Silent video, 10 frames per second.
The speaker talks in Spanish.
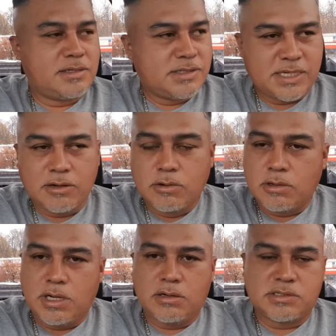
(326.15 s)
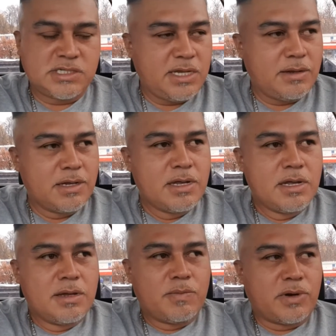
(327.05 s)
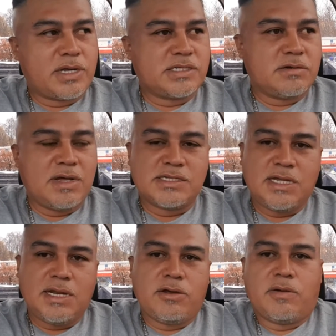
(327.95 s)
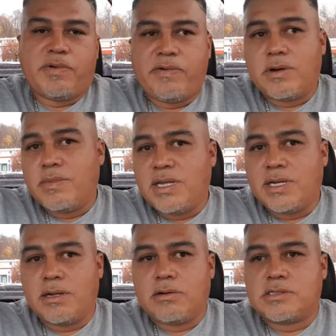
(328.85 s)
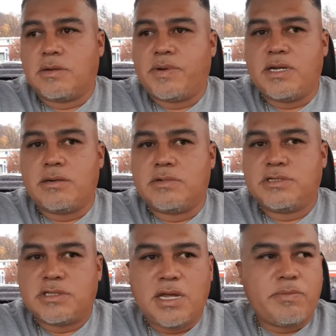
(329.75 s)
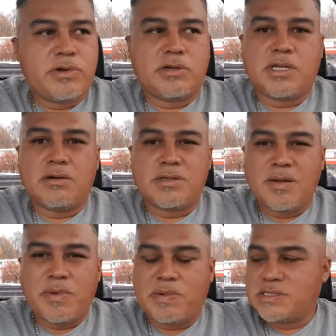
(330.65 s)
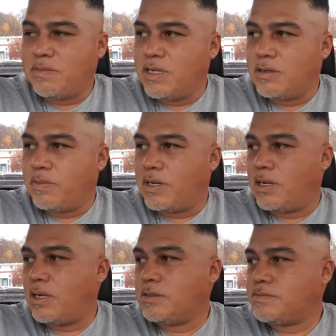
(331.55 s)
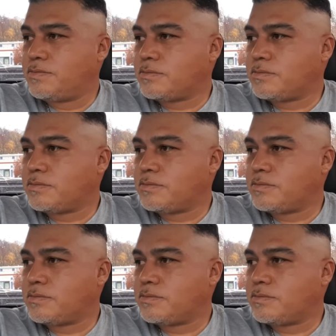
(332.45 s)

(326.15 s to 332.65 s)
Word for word: Seguro, le digo, sí. Porque si no es así, le digo, yo prefiero mi dinero, yo estoy perdiendo mucho tiempo, no tengo tiempo para estar viniendo para acá.